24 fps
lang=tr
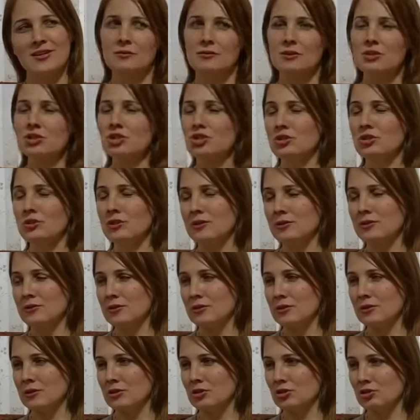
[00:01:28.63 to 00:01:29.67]
Ve
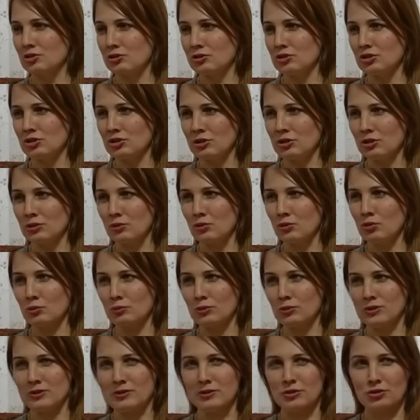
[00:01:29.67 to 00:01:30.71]
şiddet, içinde şiddetin
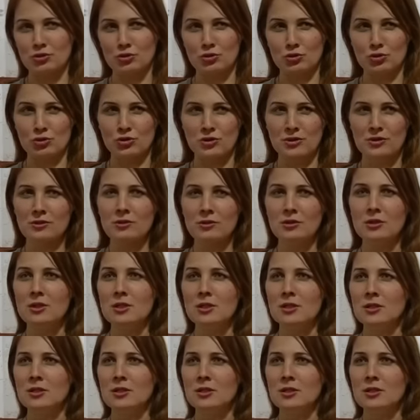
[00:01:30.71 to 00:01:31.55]
olması hiç hoş değil.